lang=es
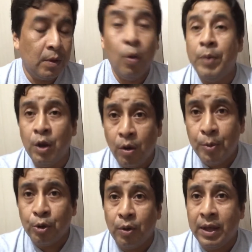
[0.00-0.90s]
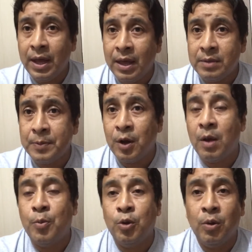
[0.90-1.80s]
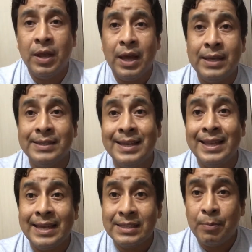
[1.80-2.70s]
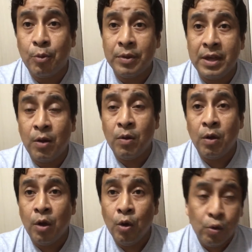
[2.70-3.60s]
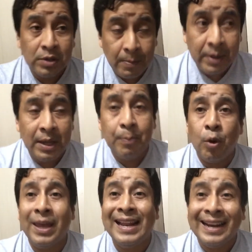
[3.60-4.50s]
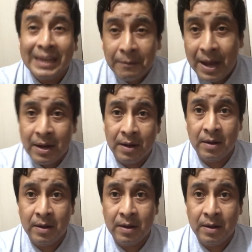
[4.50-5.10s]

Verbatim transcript: Hubieron oportunidades, pero las oportunidades se desaprovecharon justamente porque el rival,